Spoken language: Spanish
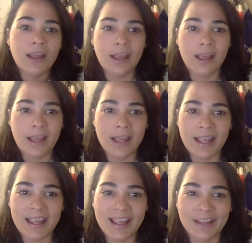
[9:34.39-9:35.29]

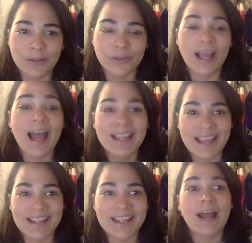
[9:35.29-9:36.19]
Eh, entonces ahí
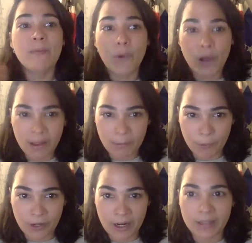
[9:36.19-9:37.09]
ella las puede
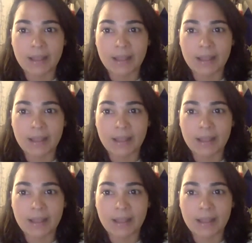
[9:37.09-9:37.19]
poner.